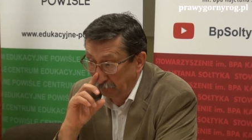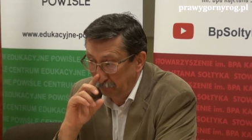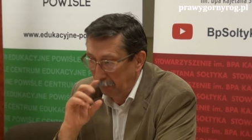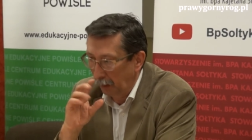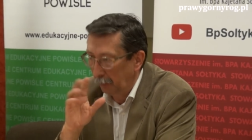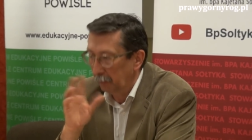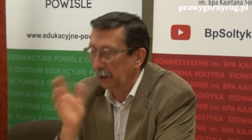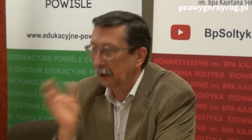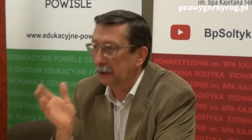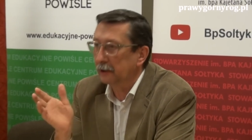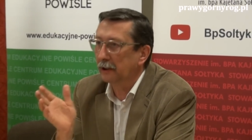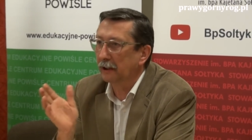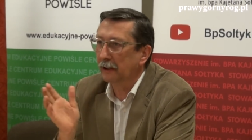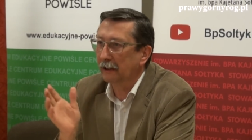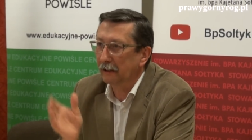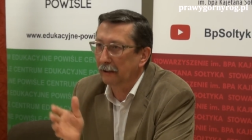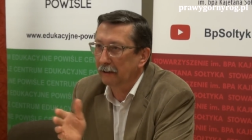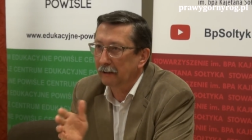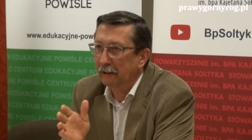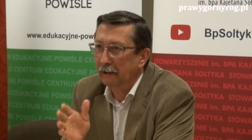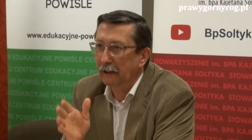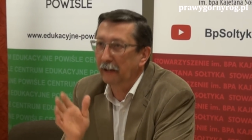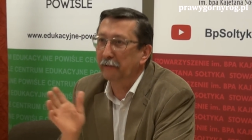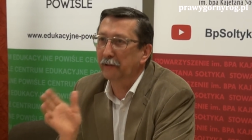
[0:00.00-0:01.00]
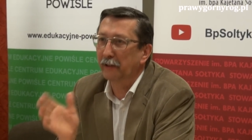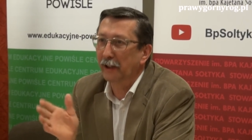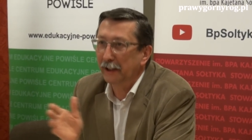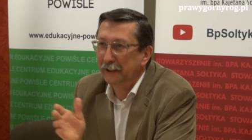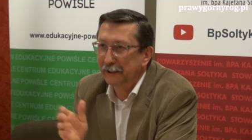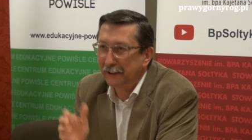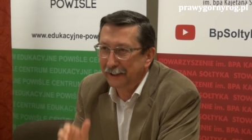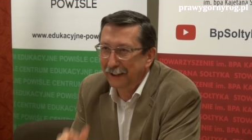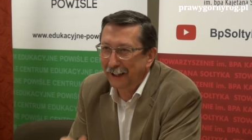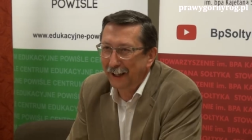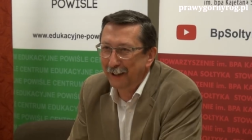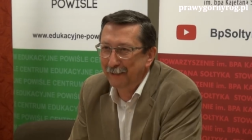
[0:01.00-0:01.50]
mam nadzieję,
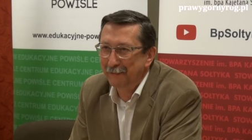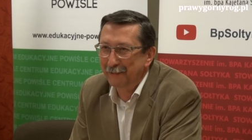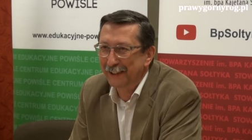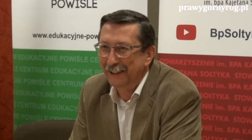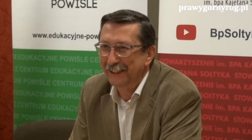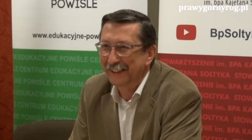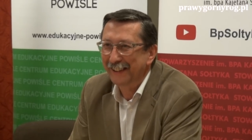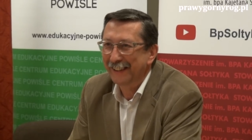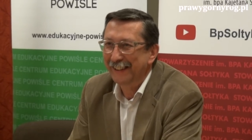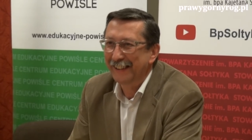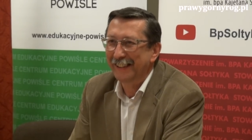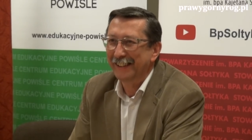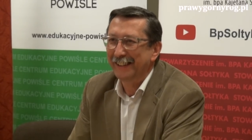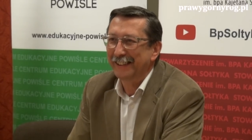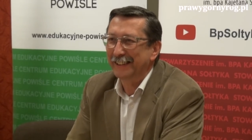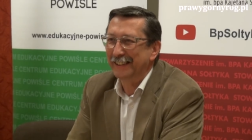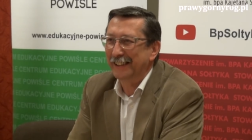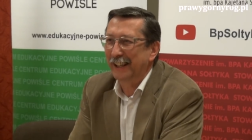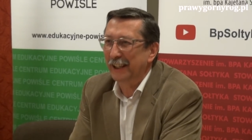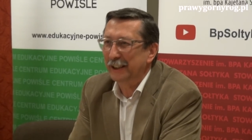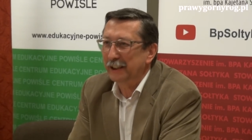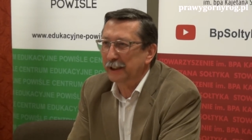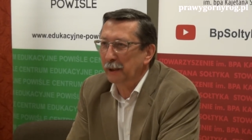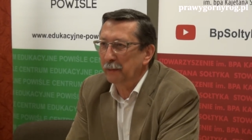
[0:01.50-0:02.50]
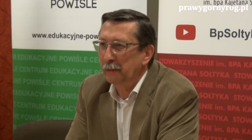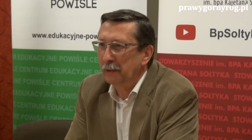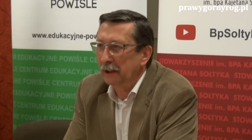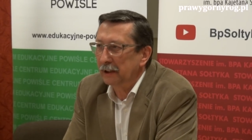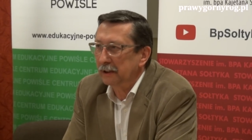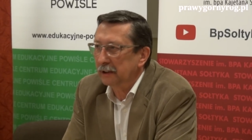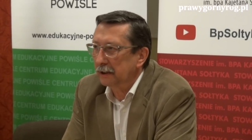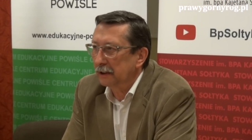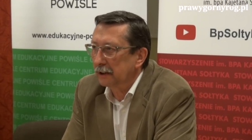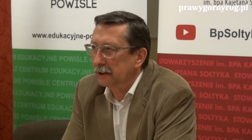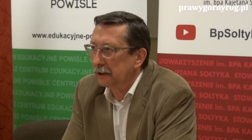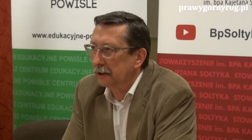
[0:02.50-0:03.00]
refleksjami na
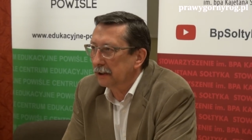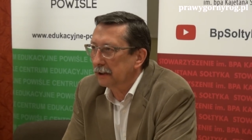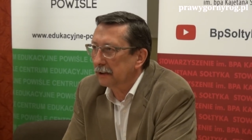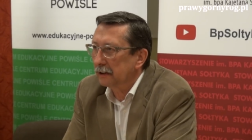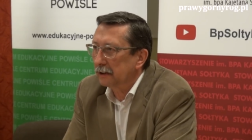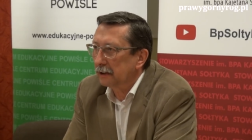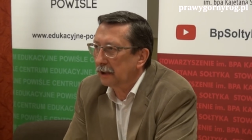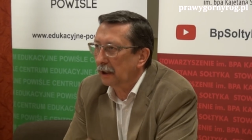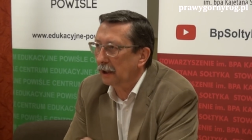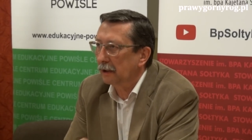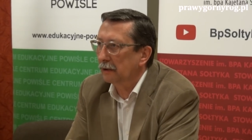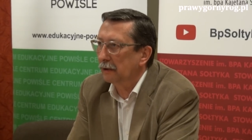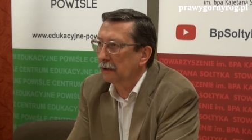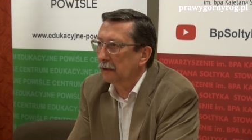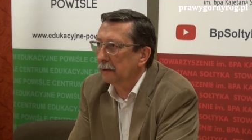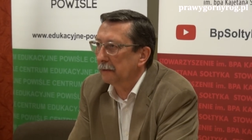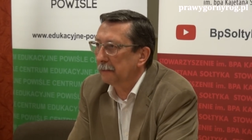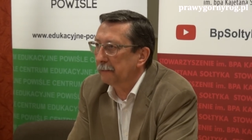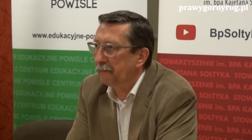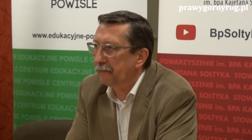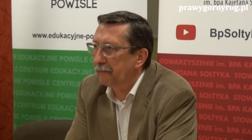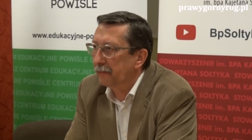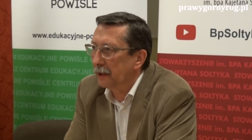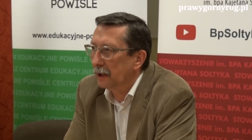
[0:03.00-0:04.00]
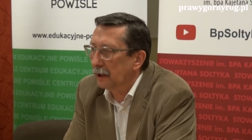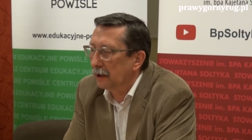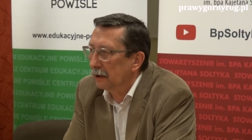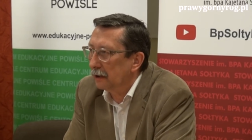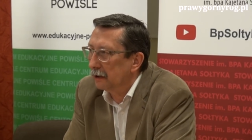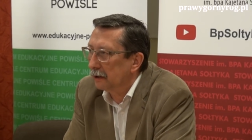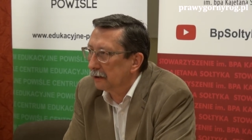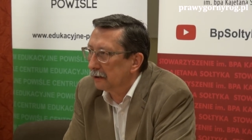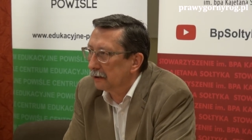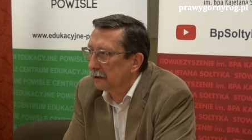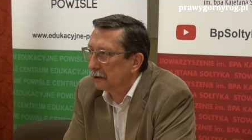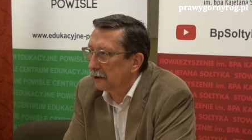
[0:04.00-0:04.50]
temat y, tego,
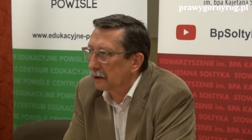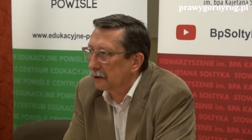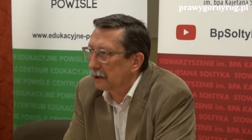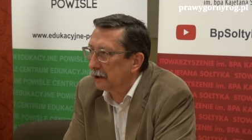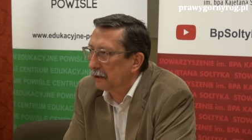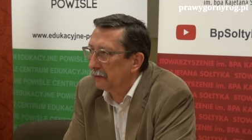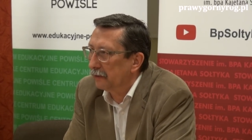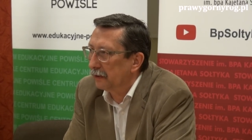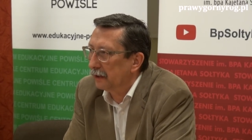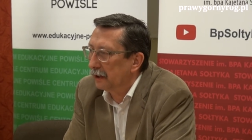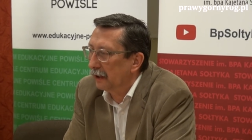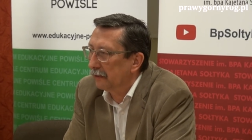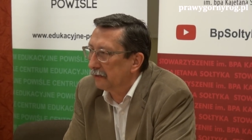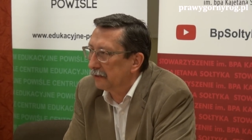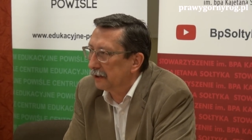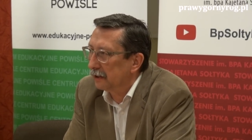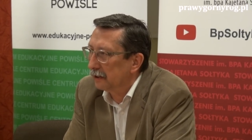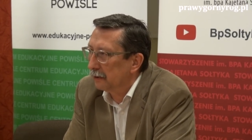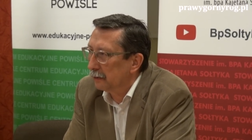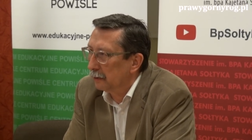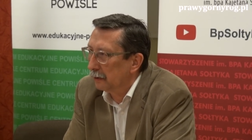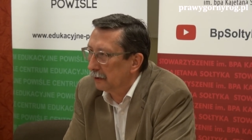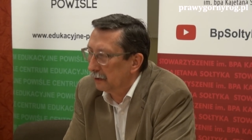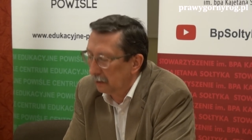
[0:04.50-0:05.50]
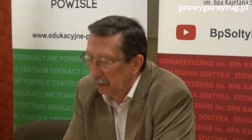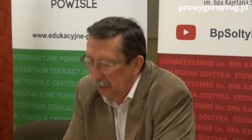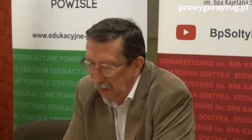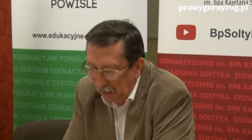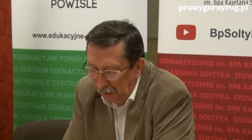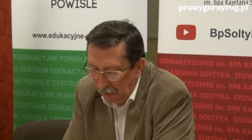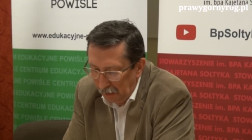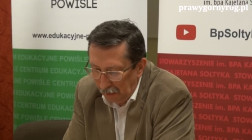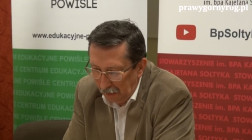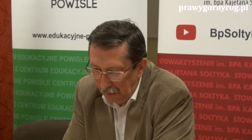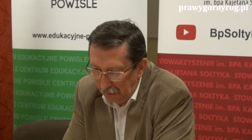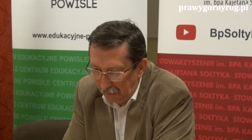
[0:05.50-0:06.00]
y, co się wydarzyło
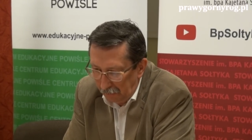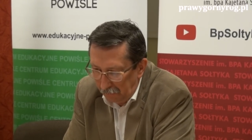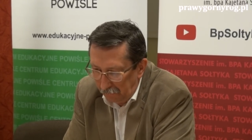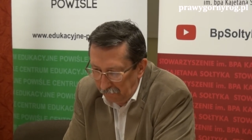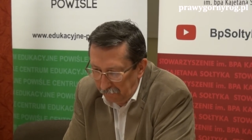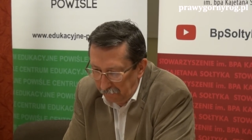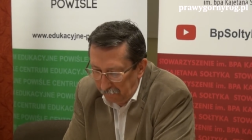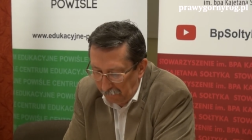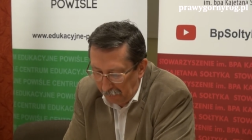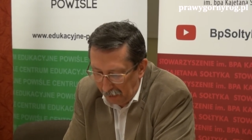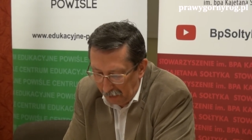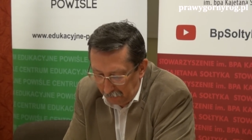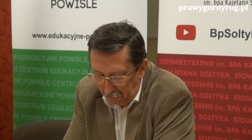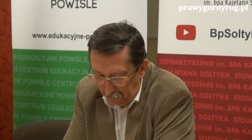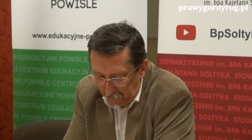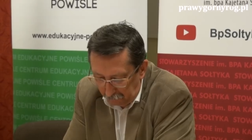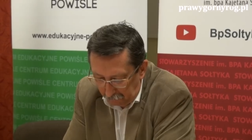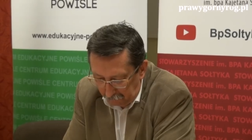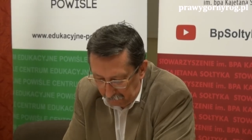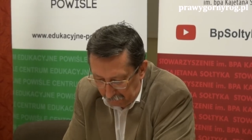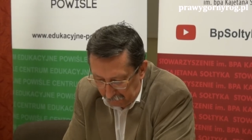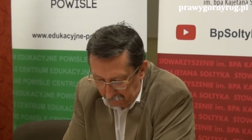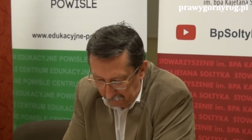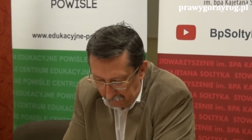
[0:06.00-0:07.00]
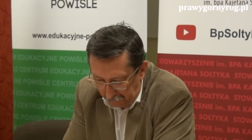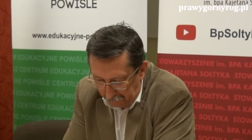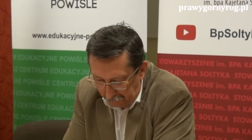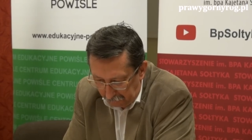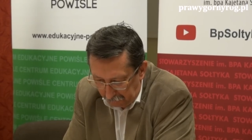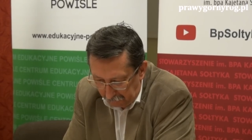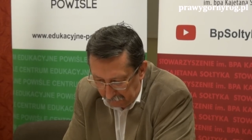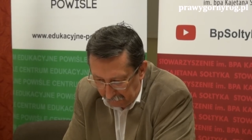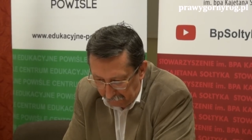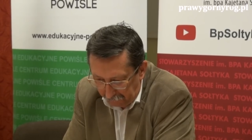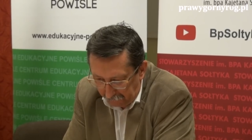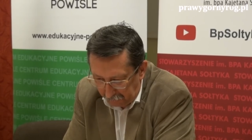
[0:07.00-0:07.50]
w maju
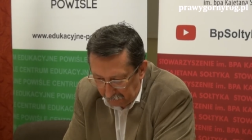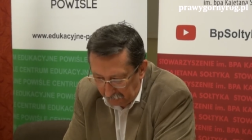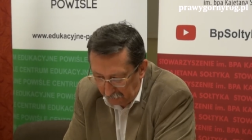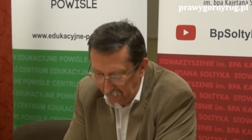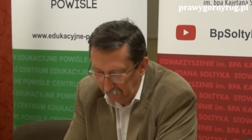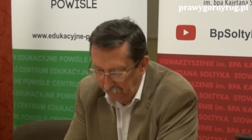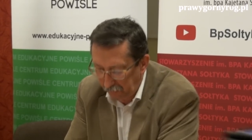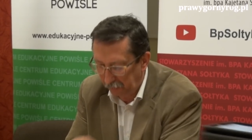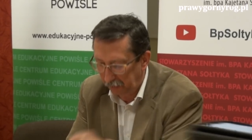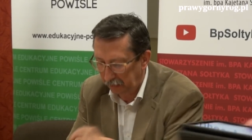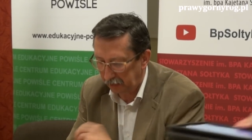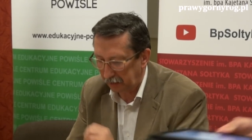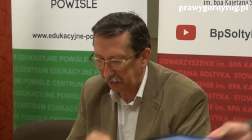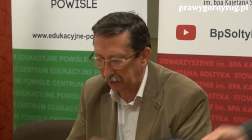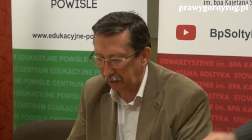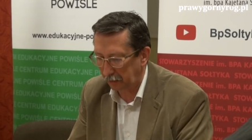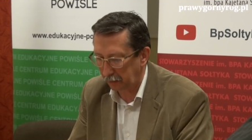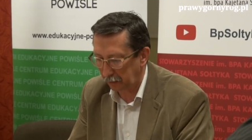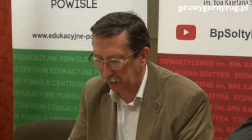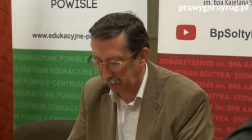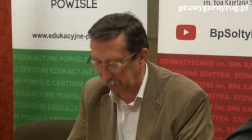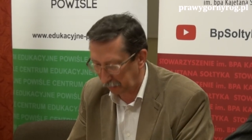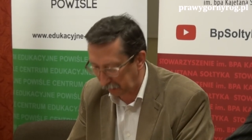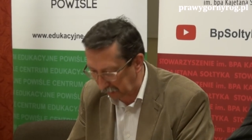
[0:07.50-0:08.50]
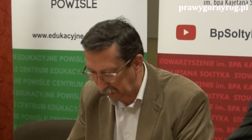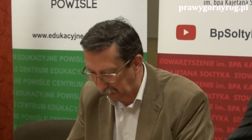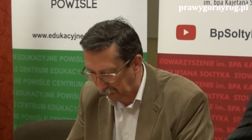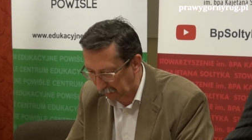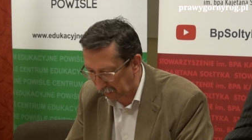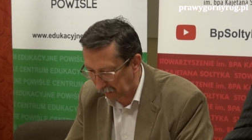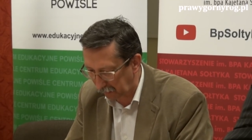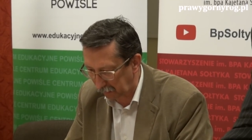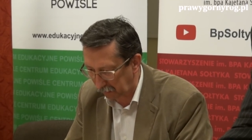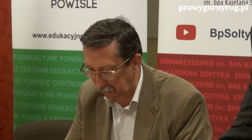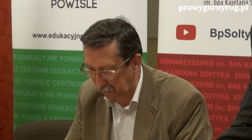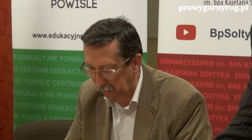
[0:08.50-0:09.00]
1926
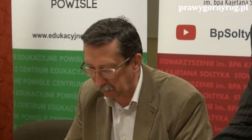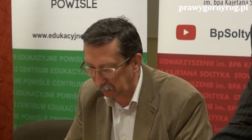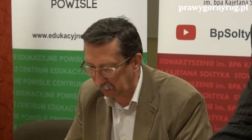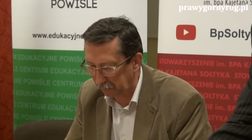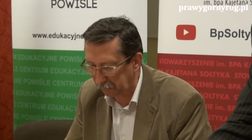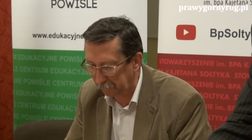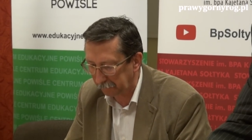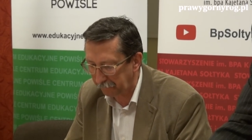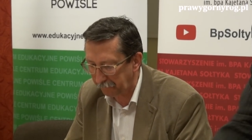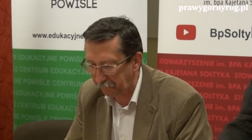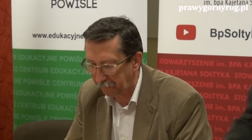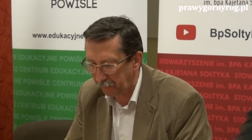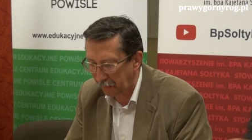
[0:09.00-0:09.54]
roku.